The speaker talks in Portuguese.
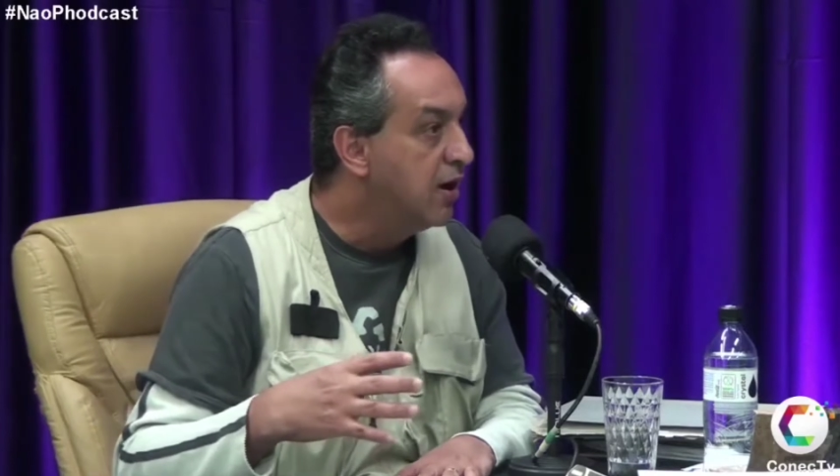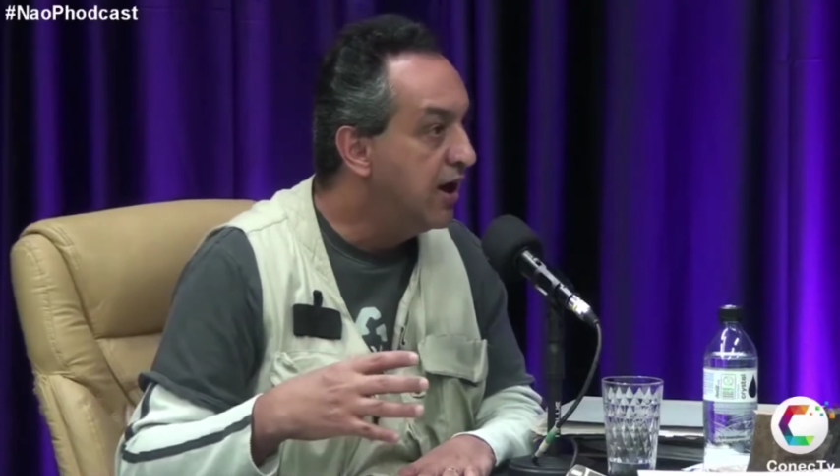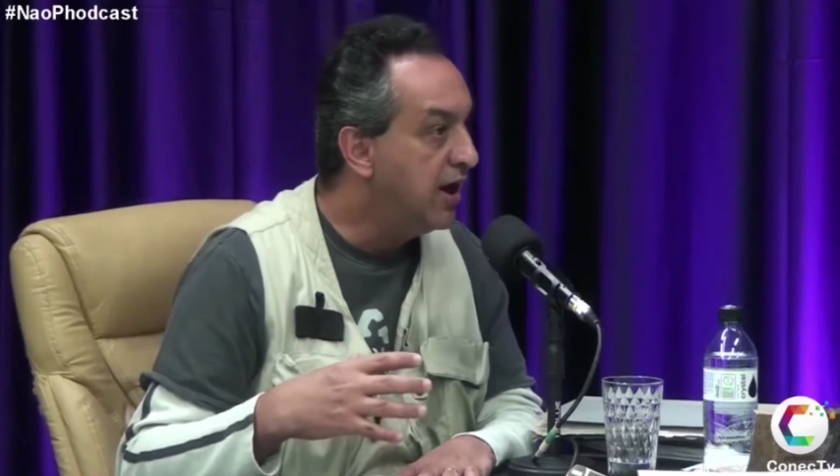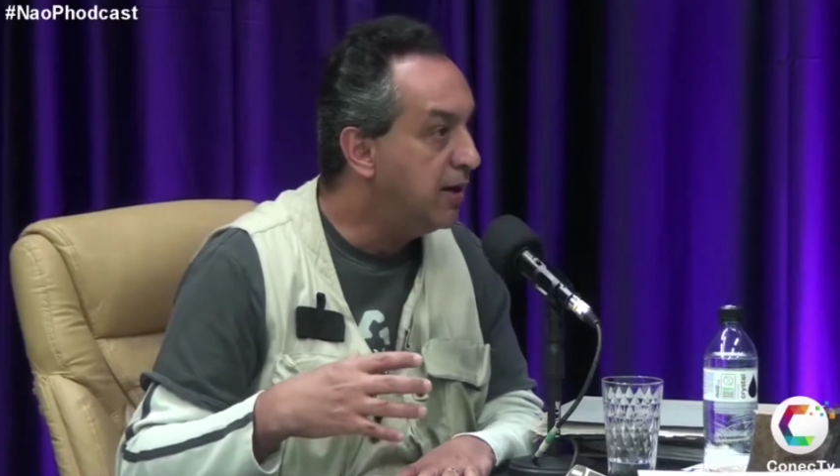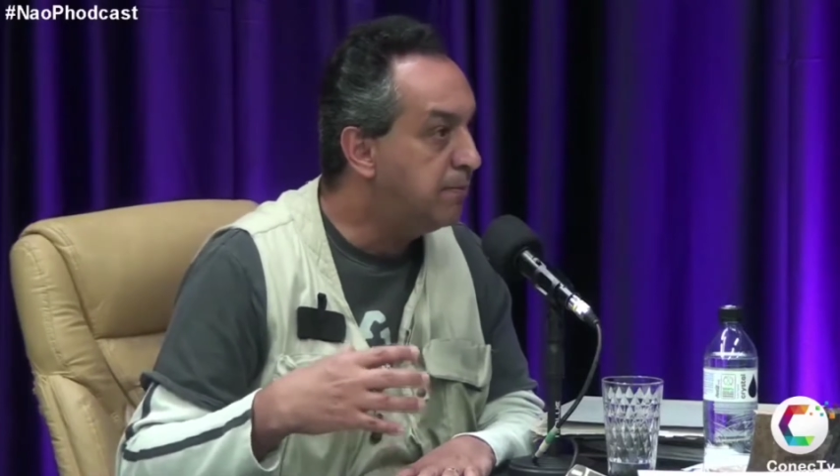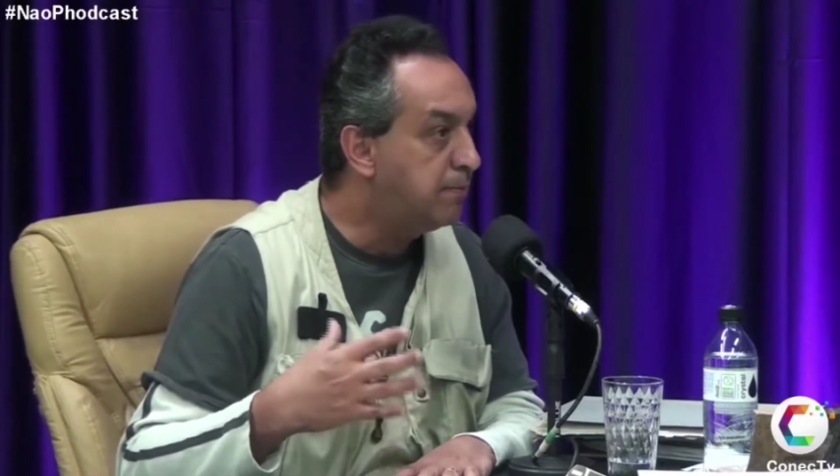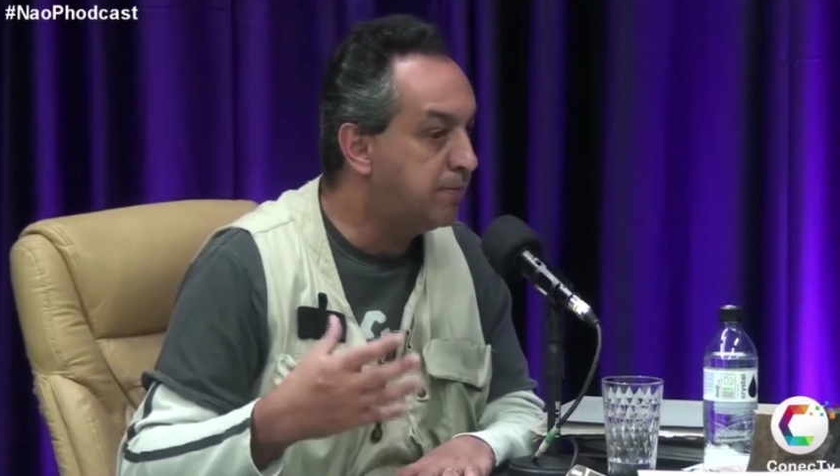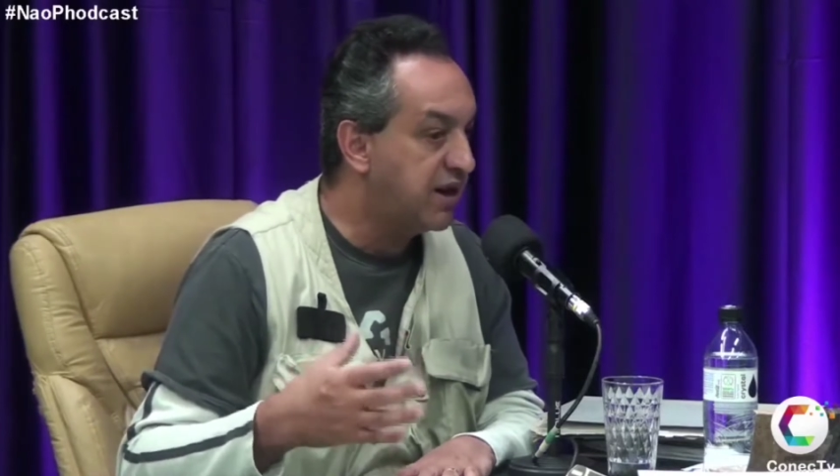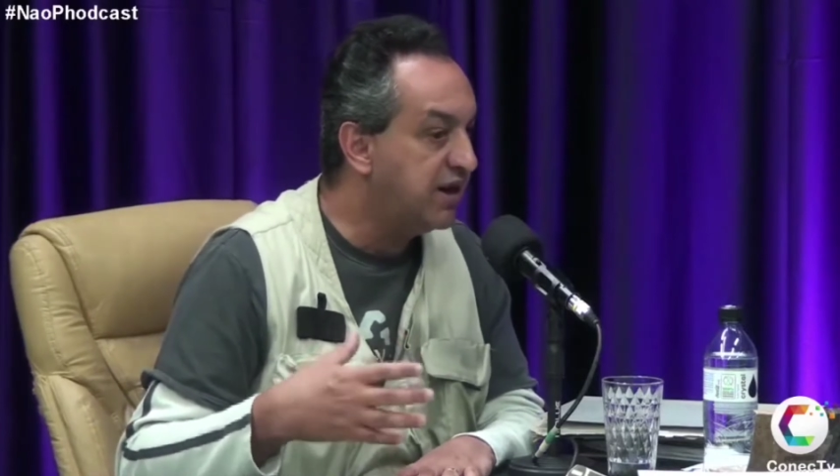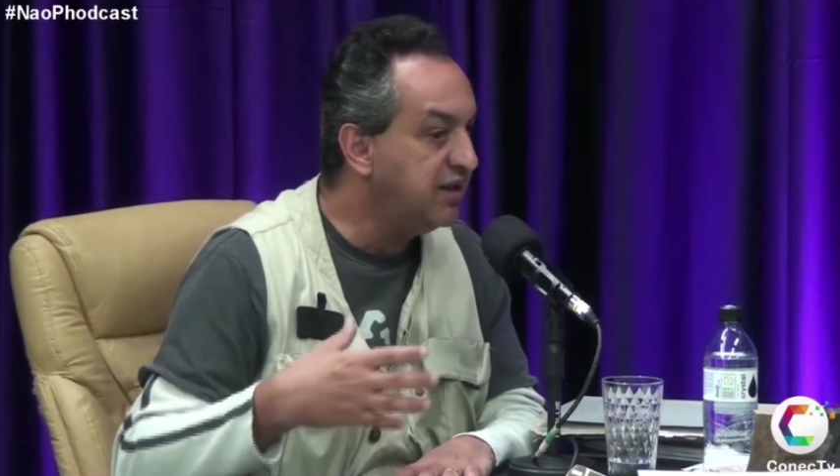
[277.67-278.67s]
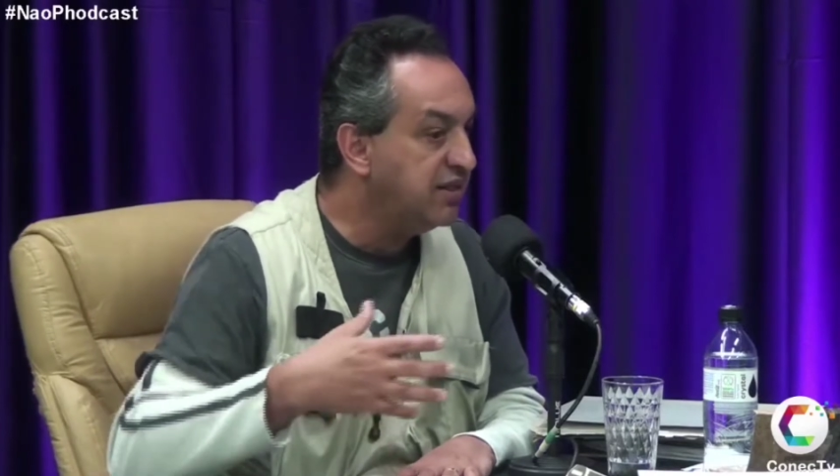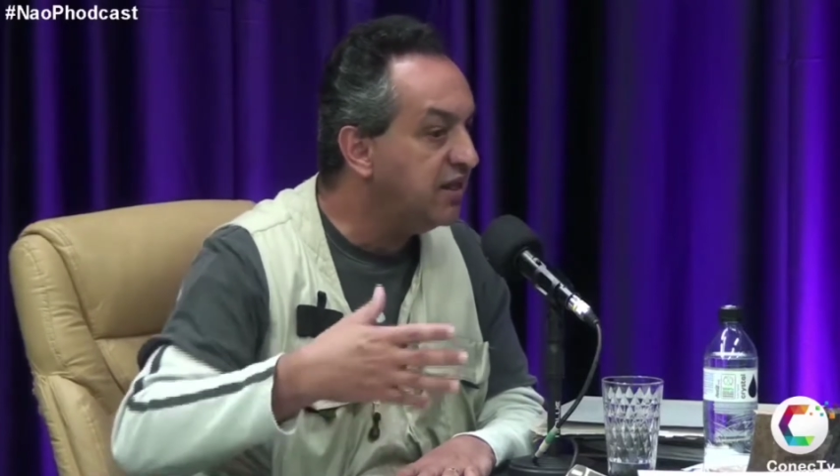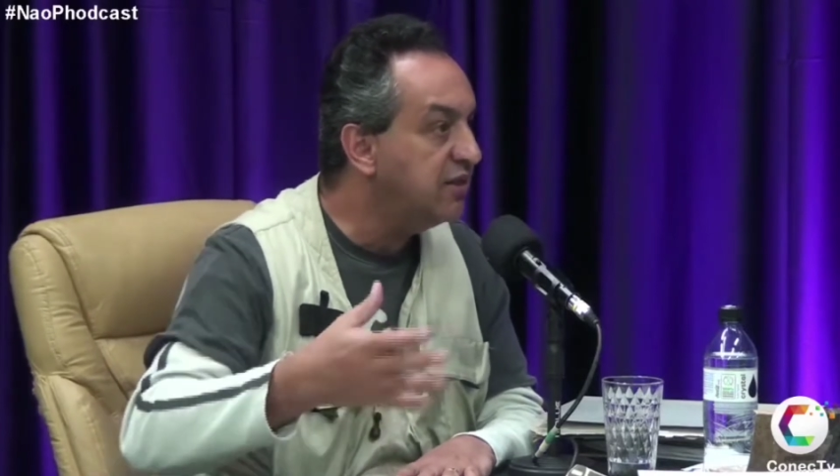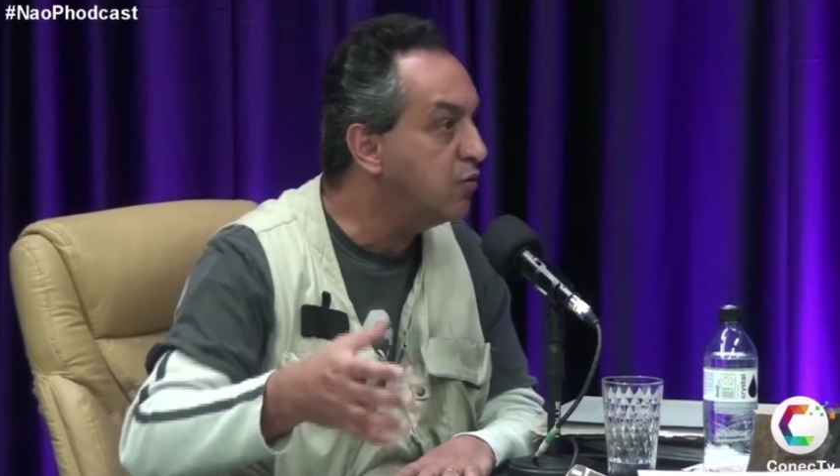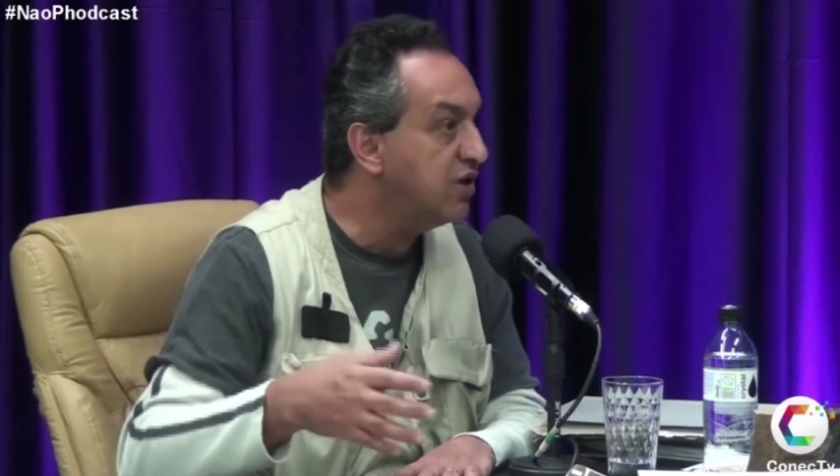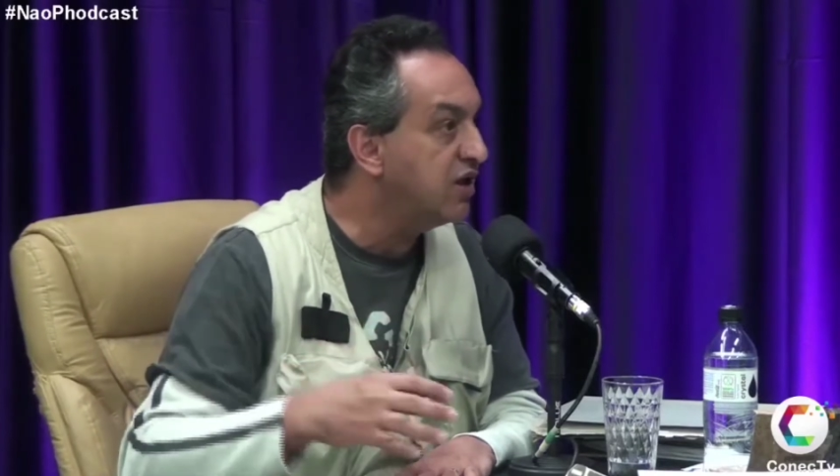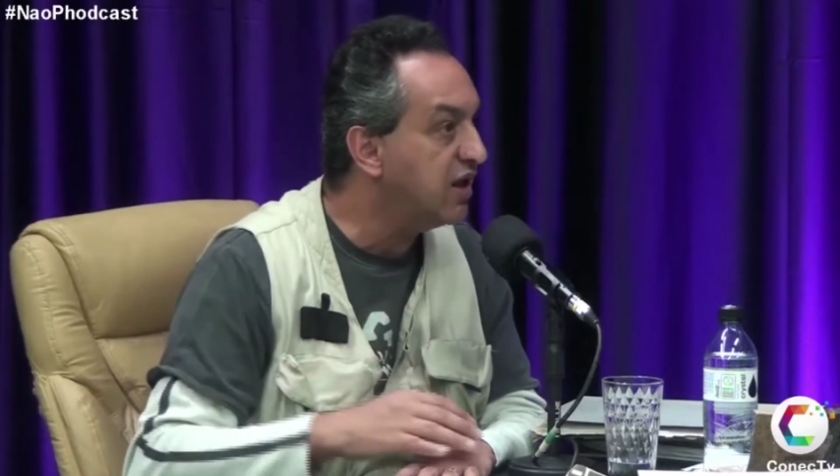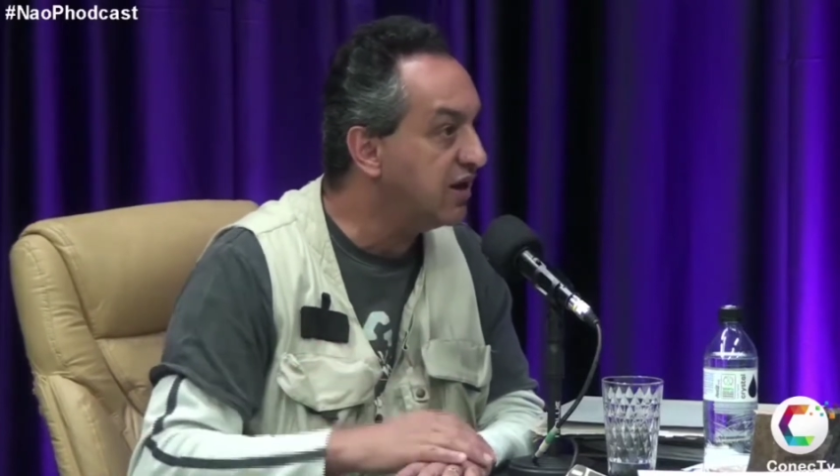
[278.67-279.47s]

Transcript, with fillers: é, para entender o que, que,